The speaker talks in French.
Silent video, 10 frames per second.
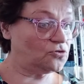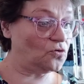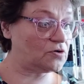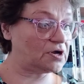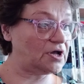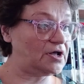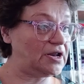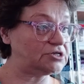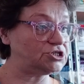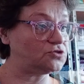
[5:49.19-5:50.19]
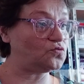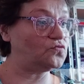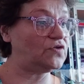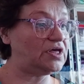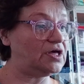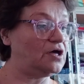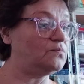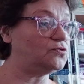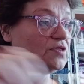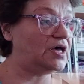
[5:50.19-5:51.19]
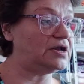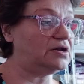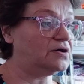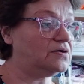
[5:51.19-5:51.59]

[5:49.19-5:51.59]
Donc euh, là, j'ai trouvé un modèle